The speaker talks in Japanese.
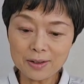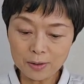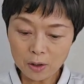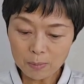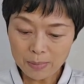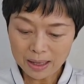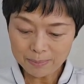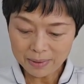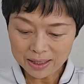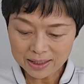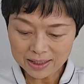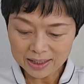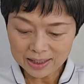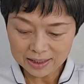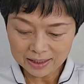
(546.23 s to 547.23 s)
こまめ
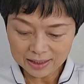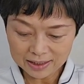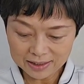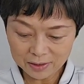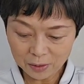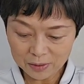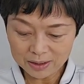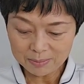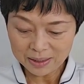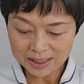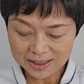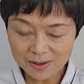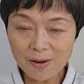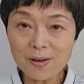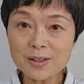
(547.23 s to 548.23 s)
に取りましょう。